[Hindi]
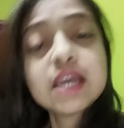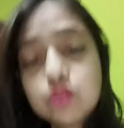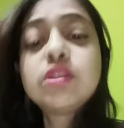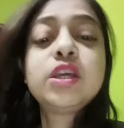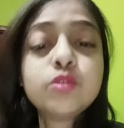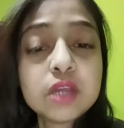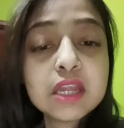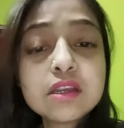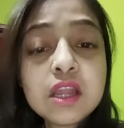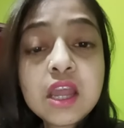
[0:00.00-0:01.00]
दे दो यार
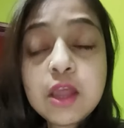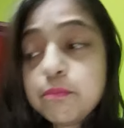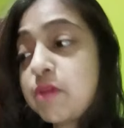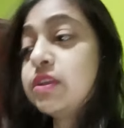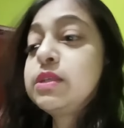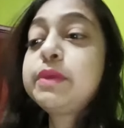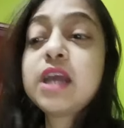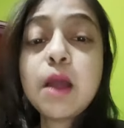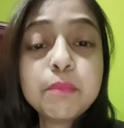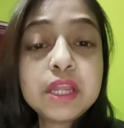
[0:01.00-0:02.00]
मैं वैसे भी
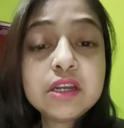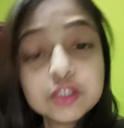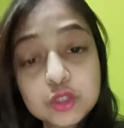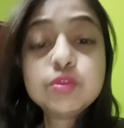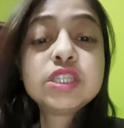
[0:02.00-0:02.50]
काम नहीं करती हूँ मुझे